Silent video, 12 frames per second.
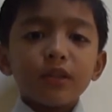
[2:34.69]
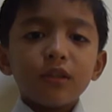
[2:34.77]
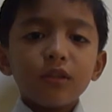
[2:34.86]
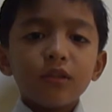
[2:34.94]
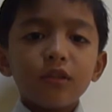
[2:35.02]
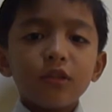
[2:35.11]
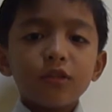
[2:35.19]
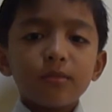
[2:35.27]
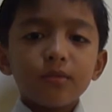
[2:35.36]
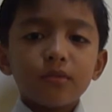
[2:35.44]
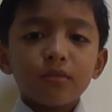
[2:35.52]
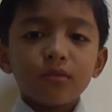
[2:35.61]
hindi ko
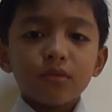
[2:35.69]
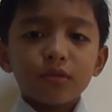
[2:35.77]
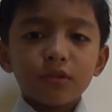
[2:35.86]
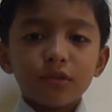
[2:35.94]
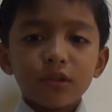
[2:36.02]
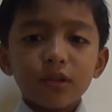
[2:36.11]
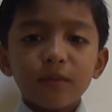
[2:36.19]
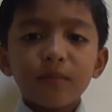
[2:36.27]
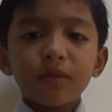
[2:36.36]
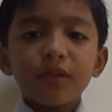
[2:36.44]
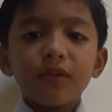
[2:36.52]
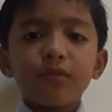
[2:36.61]
matugtog sa
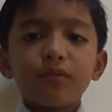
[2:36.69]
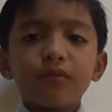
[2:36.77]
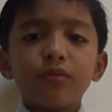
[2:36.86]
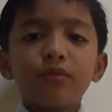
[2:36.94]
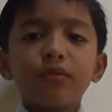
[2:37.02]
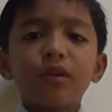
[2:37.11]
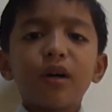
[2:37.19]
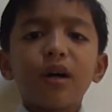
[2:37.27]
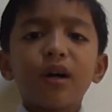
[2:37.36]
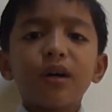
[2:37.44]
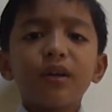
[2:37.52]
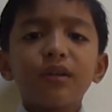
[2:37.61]
tabi na yung
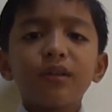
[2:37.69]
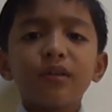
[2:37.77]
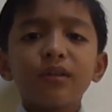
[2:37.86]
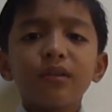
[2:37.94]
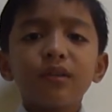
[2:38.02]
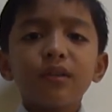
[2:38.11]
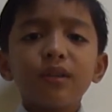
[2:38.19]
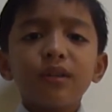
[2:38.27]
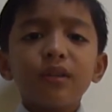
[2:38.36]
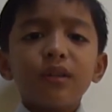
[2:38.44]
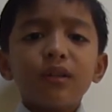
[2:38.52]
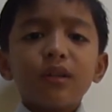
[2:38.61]
hukay.
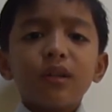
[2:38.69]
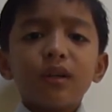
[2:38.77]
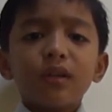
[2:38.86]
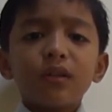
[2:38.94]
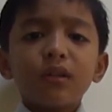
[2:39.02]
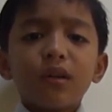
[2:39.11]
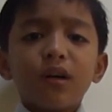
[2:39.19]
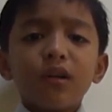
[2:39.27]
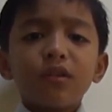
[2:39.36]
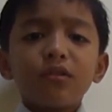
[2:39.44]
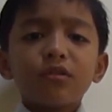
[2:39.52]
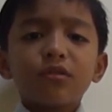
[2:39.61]
Ang
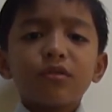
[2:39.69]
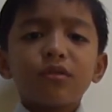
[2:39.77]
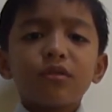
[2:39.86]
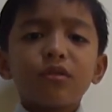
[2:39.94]
nais ko